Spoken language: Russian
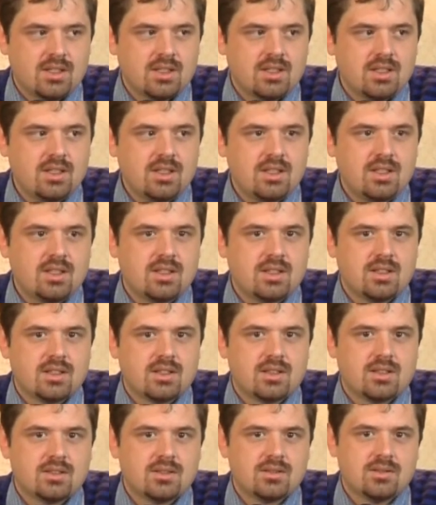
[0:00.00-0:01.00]
и,
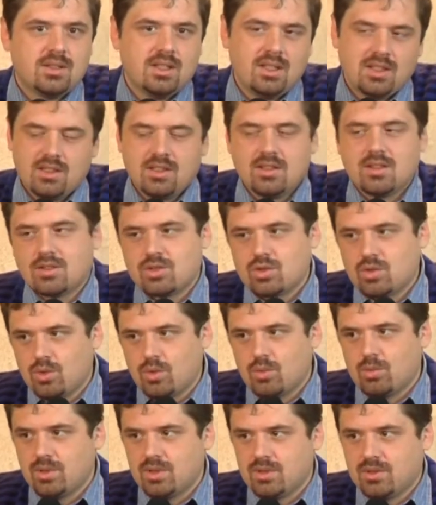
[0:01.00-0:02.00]
э, или не
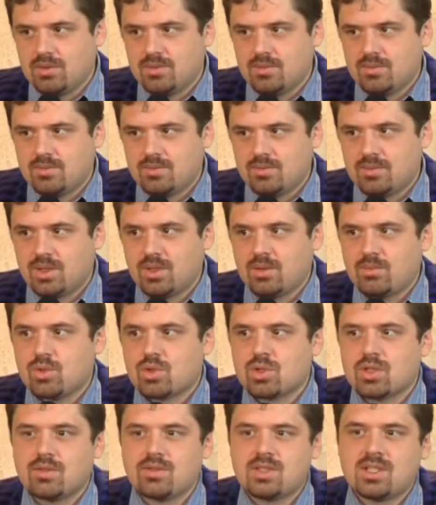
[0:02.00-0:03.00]
должно быть. Потому
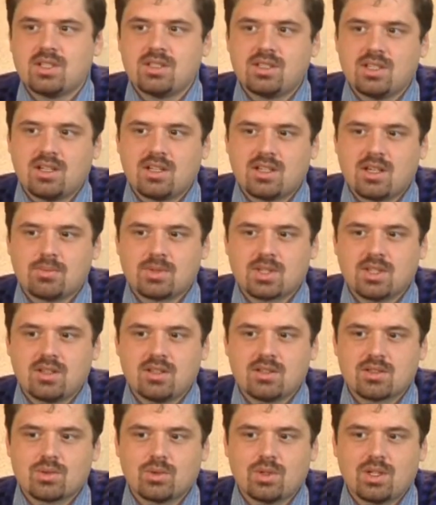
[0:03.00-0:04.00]
что все те арабские
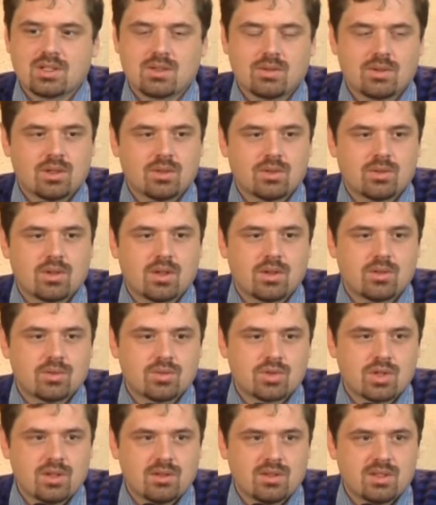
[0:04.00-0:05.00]
государства, которые
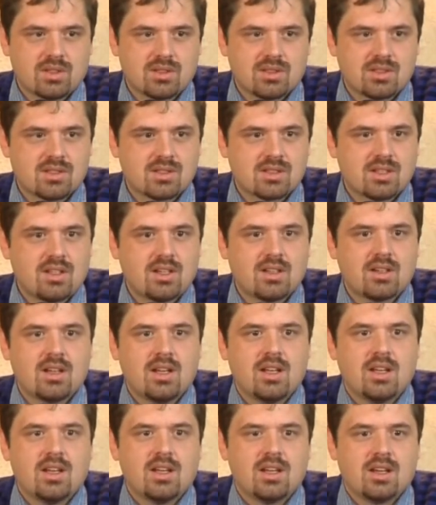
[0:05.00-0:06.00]
окружают Израиль,
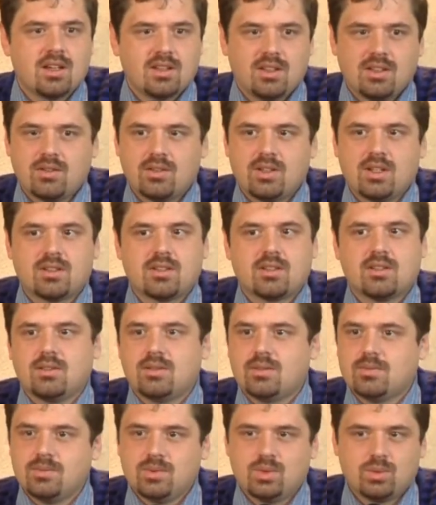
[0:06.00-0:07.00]
они говорят,
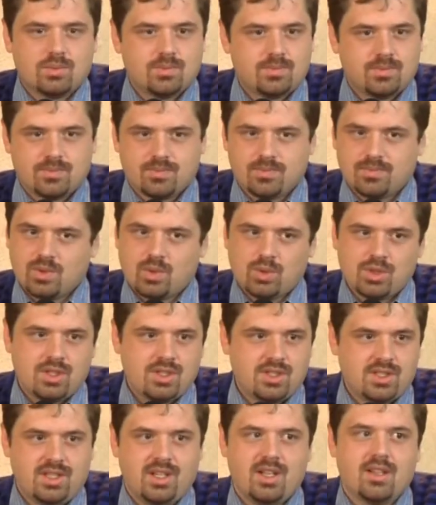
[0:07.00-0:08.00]
ну,
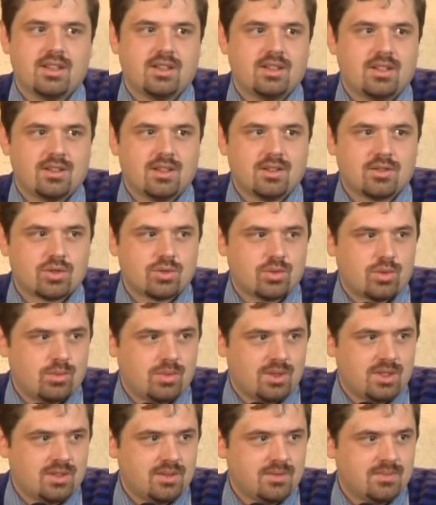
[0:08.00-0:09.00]
очень сильно не должно
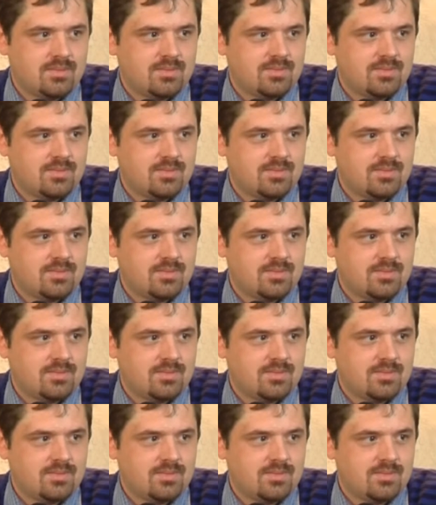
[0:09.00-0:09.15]
быть.